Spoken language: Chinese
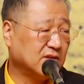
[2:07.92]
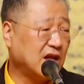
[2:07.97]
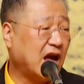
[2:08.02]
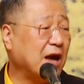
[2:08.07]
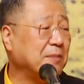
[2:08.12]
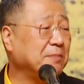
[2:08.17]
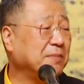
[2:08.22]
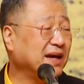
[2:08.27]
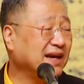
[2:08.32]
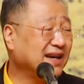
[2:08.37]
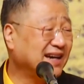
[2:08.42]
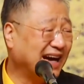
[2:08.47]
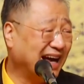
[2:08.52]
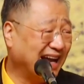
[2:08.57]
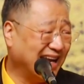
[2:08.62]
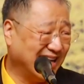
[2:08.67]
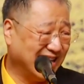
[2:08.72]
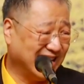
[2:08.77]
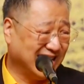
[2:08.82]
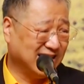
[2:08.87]
太敏感
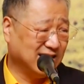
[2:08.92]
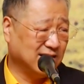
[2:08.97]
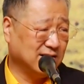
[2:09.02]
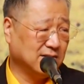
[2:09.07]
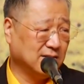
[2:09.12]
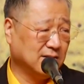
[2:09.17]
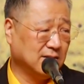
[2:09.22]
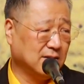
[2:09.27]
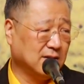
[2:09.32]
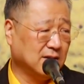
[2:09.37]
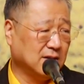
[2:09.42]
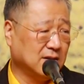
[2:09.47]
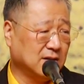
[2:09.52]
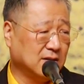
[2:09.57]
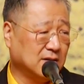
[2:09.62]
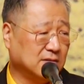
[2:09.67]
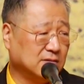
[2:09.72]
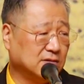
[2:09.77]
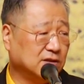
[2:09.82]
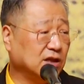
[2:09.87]
了，
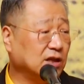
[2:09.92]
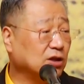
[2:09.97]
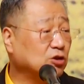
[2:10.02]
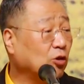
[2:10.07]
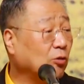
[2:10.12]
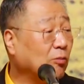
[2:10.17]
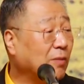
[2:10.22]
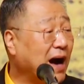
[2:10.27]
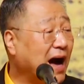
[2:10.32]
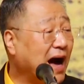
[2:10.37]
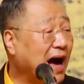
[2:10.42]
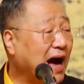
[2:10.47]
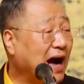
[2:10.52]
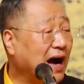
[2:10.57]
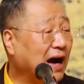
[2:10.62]
听得懂吗？